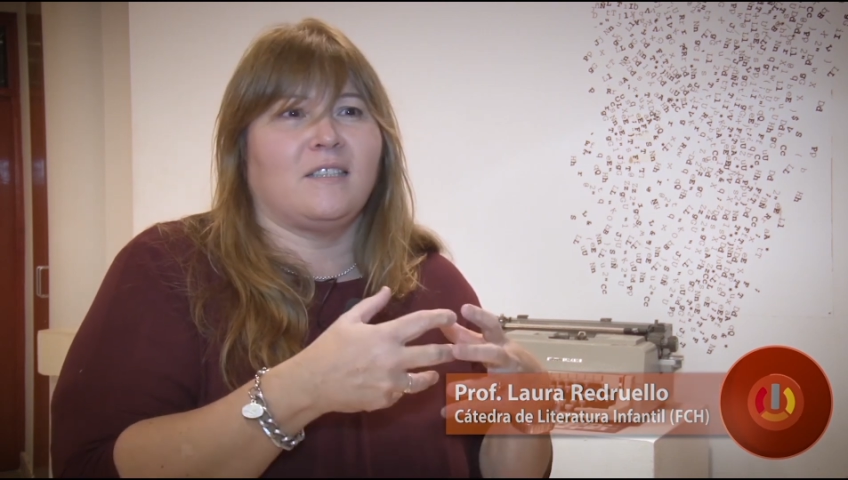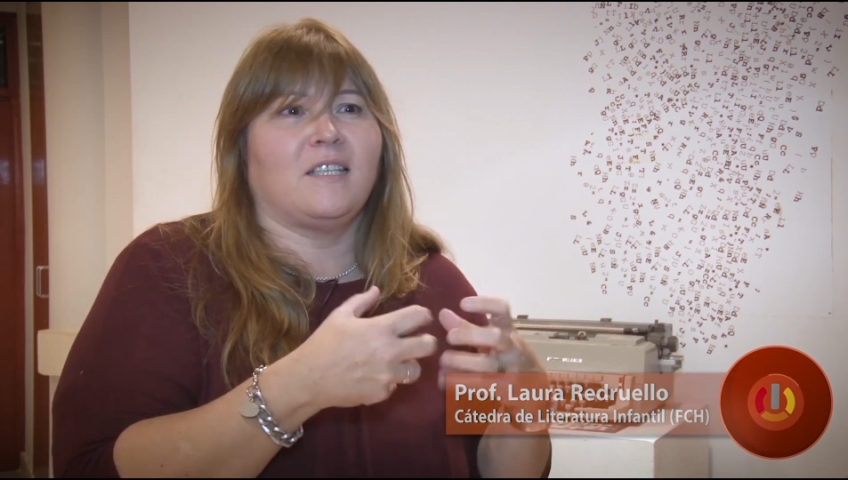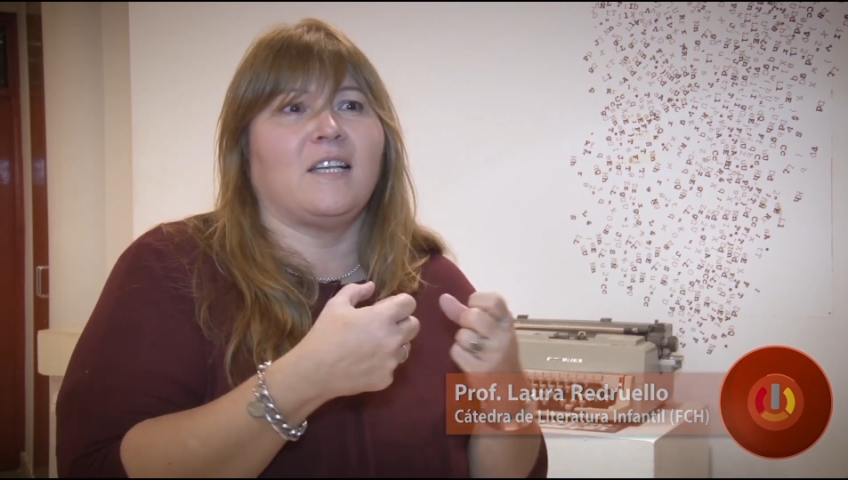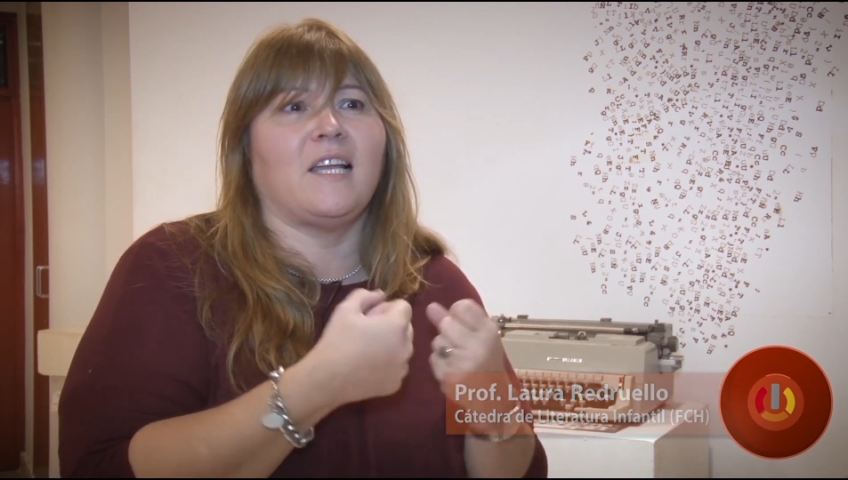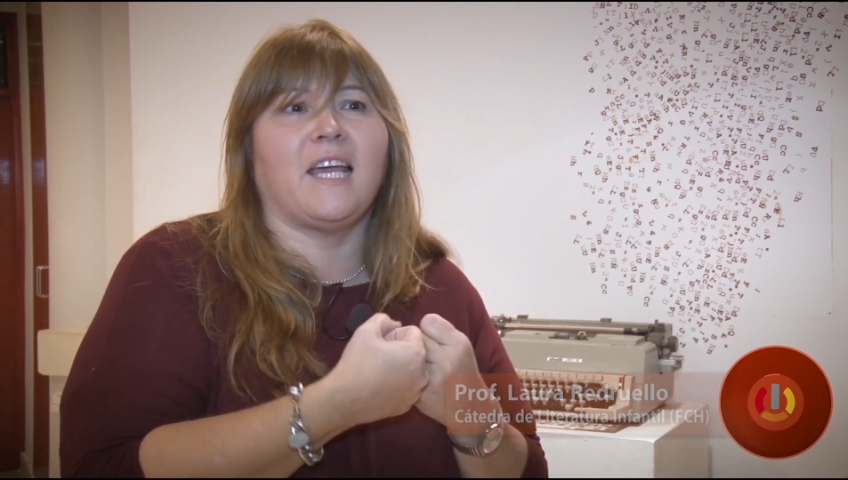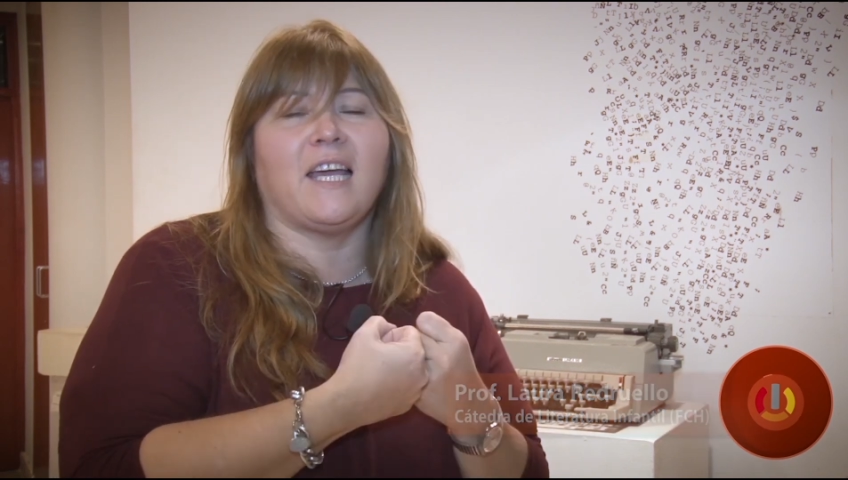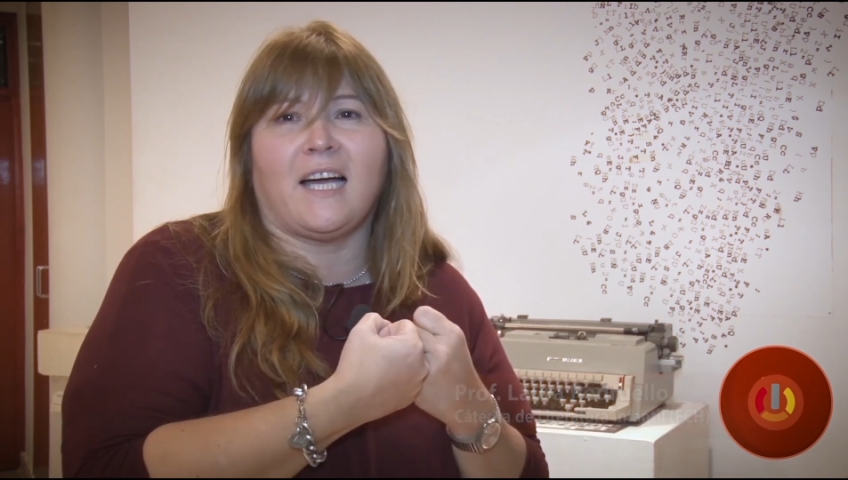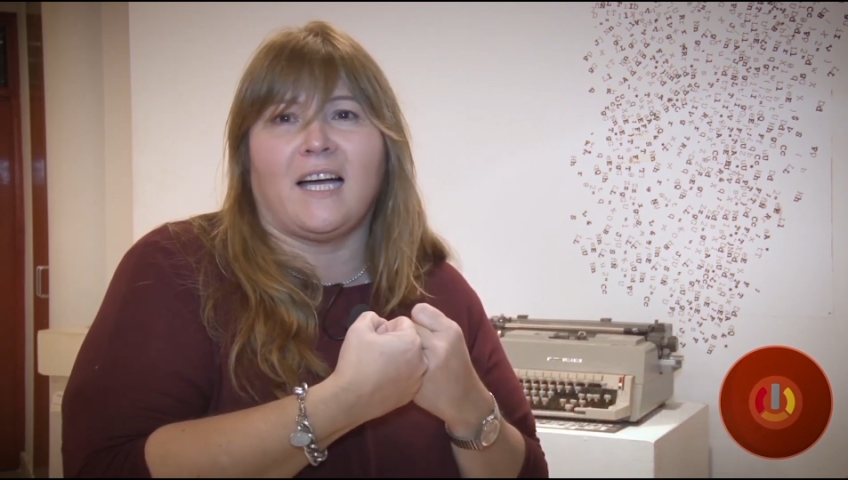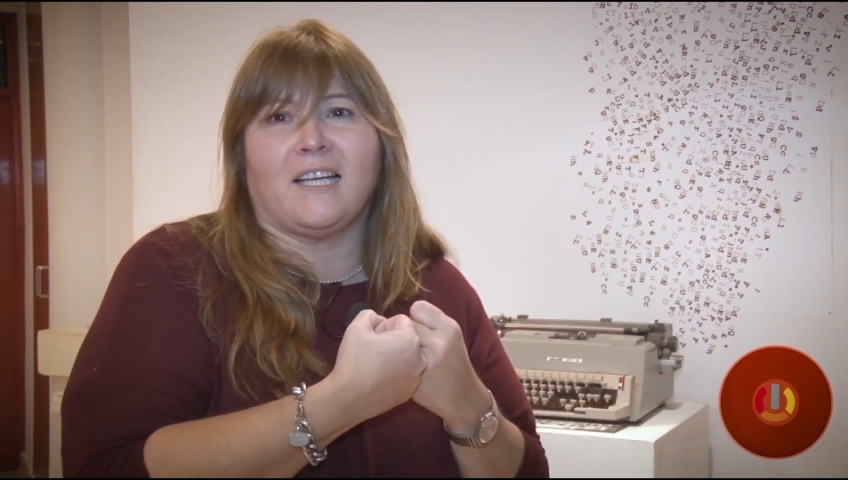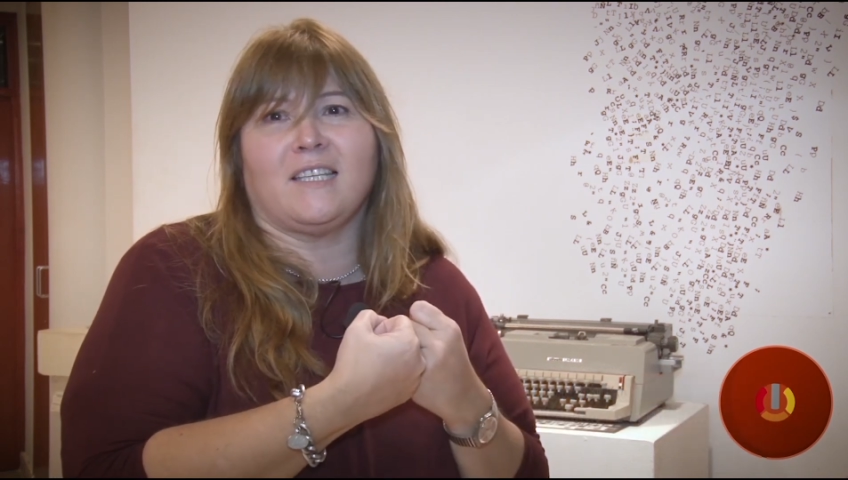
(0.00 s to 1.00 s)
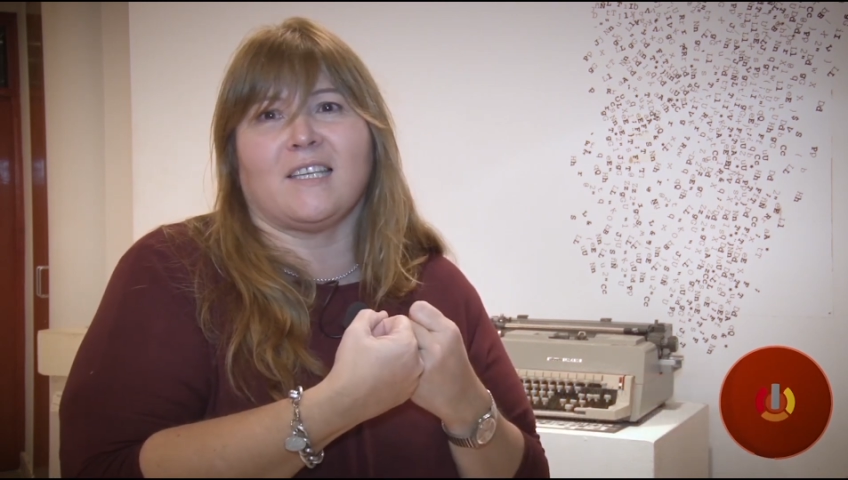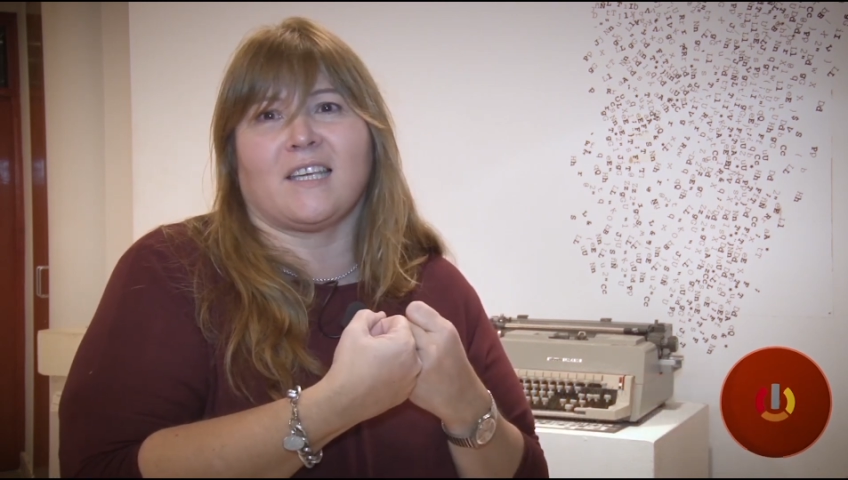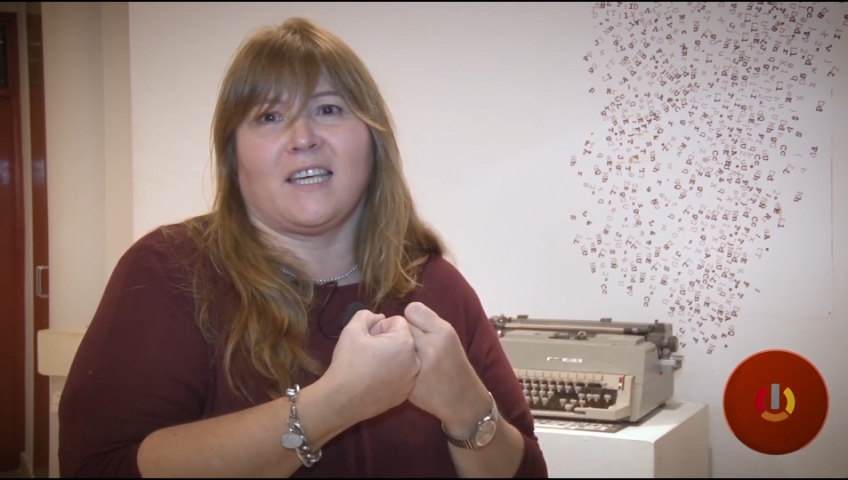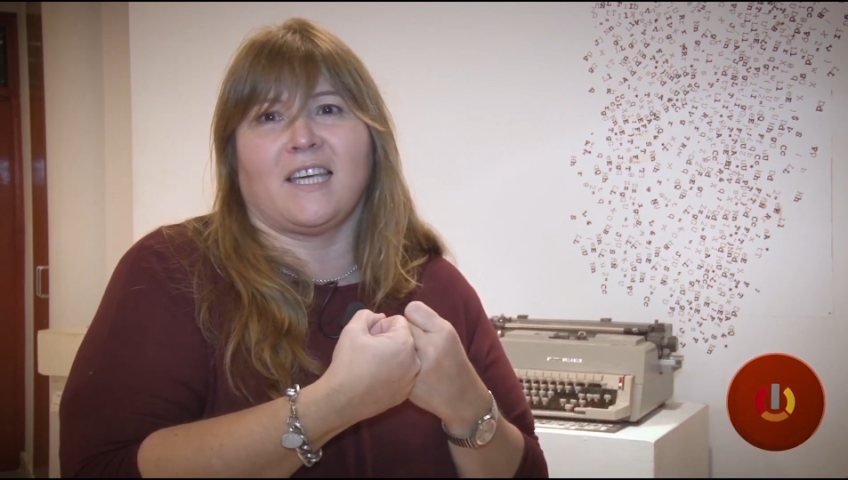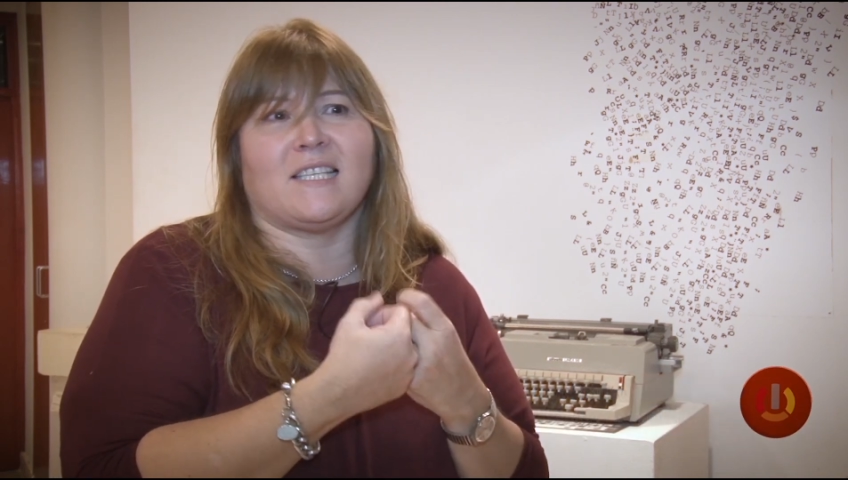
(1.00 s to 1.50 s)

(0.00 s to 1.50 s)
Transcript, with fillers: les lea y que